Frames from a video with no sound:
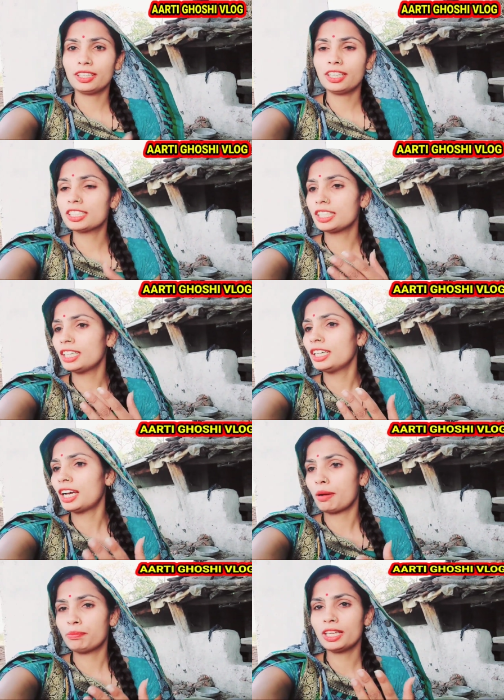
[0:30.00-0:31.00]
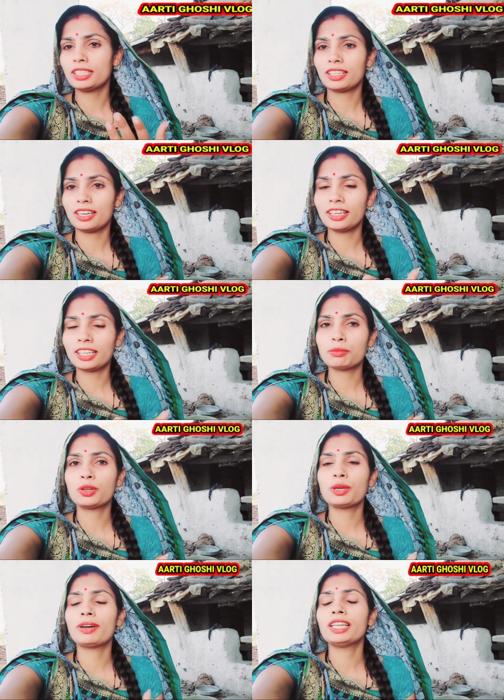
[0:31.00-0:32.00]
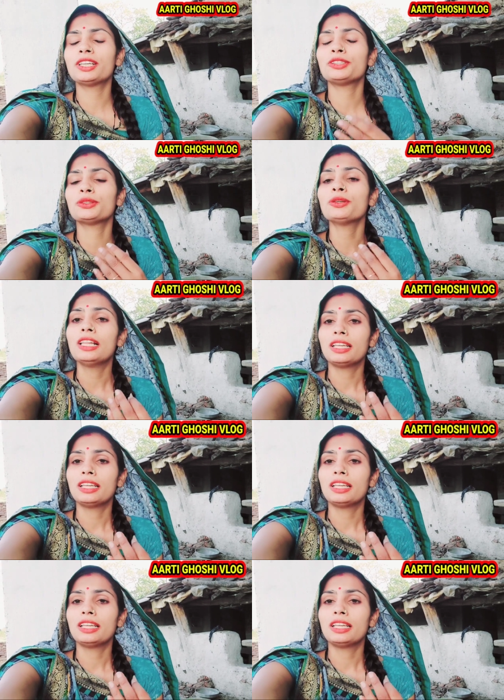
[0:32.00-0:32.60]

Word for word: इसी हफ्ते से रिलेटिव होने वाली है जो